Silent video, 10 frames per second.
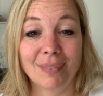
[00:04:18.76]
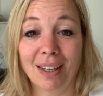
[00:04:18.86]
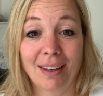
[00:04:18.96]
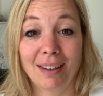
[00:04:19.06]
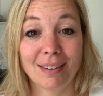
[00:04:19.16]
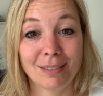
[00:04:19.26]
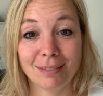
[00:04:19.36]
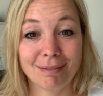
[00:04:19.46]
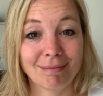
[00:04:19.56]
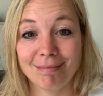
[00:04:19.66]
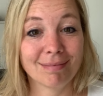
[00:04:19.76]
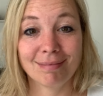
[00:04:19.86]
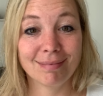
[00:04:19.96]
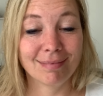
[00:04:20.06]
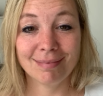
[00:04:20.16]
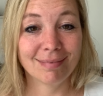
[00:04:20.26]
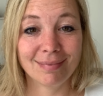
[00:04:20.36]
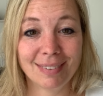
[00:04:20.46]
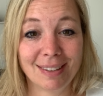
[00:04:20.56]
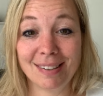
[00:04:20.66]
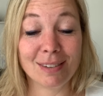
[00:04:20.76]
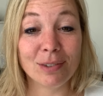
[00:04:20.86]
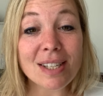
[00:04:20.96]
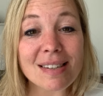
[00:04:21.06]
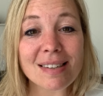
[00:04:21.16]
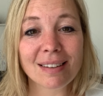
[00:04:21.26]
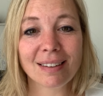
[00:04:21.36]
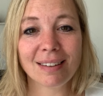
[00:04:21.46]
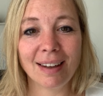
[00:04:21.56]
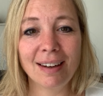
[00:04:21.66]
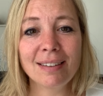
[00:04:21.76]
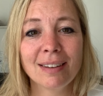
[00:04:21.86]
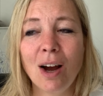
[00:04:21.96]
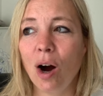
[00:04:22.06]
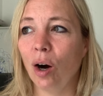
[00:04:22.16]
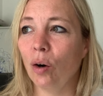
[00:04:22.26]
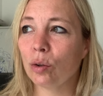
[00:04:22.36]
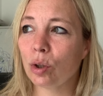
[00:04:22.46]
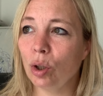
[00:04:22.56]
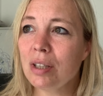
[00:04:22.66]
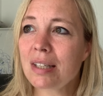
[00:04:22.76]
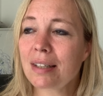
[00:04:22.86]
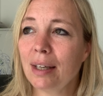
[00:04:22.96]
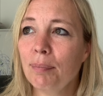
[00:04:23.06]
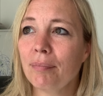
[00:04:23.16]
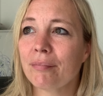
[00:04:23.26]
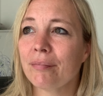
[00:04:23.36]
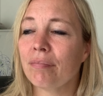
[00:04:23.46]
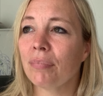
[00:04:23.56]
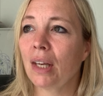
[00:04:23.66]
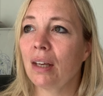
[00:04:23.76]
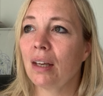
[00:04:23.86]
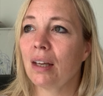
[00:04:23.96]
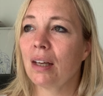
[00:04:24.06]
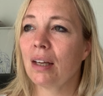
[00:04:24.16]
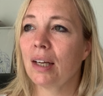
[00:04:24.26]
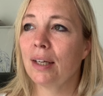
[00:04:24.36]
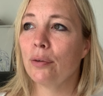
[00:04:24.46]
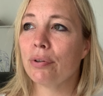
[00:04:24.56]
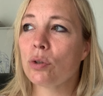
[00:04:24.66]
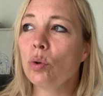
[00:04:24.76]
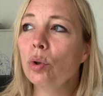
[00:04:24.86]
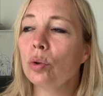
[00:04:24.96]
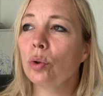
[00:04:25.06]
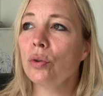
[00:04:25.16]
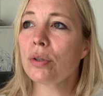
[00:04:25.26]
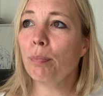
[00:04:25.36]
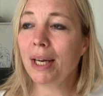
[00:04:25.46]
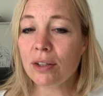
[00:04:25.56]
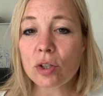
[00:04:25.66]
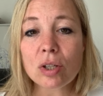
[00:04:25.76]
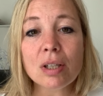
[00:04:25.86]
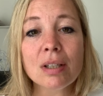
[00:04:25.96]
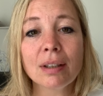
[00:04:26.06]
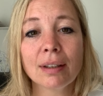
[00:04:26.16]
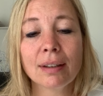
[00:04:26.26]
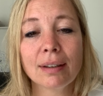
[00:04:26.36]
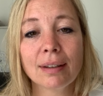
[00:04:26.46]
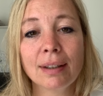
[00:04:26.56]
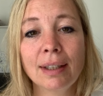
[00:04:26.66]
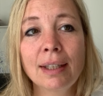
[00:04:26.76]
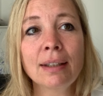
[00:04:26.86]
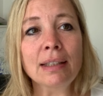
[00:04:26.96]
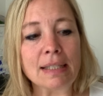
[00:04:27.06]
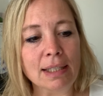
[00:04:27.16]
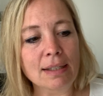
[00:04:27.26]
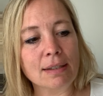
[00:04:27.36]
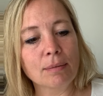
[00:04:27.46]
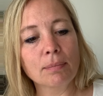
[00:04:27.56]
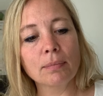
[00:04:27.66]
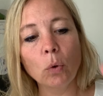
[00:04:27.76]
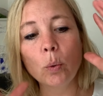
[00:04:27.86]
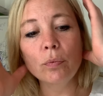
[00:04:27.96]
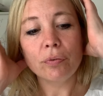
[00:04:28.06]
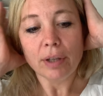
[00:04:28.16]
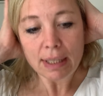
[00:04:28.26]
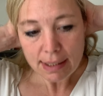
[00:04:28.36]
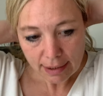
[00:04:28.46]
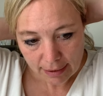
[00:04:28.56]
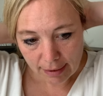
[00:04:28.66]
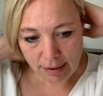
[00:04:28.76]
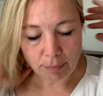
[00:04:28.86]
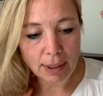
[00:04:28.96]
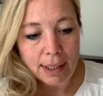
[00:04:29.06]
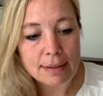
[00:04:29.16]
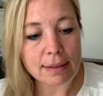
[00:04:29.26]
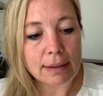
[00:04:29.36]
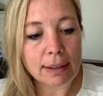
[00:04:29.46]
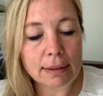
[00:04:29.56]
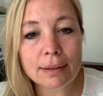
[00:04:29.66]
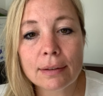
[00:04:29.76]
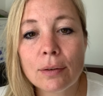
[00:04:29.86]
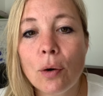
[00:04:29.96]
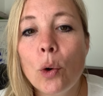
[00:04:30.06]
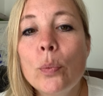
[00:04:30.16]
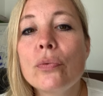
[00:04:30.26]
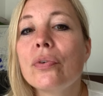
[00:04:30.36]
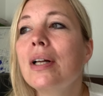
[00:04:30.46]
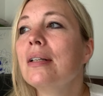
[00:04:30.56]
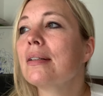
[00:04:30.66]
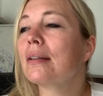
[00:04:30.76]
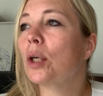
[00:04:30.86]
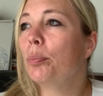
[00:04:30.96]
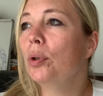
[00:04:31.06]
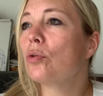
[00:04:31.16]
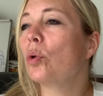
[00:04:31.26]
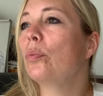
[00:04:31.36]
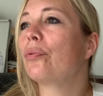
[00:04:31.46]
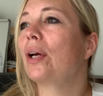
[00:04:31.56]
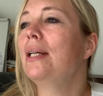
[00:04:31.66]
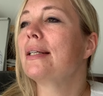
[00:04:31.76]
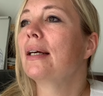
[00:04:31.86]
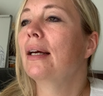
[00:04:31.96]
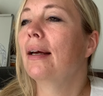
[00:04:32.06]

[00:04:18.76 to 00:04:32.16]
hey, das ist ein Witz, ja? Und trotzdem versuchen uns Menschen in diesem Umfeld, in diesem ärztlichen Umfeld, Geburtsumfeld